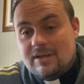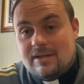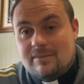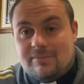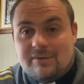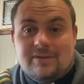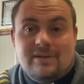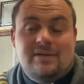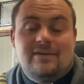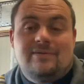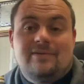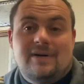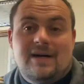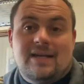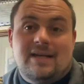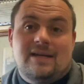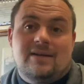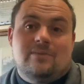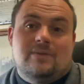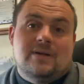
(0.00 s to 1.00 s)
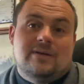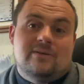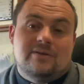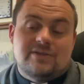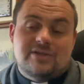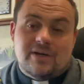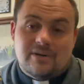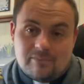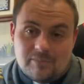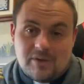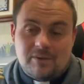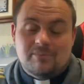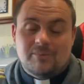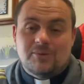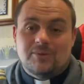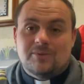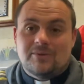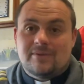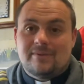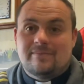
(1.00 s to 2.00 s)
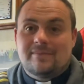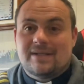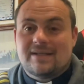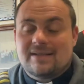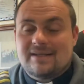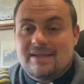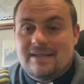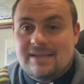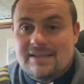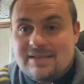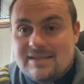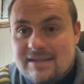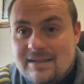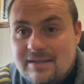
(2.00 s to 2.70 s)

che potevi fare, quello è già un buon punto di partenza.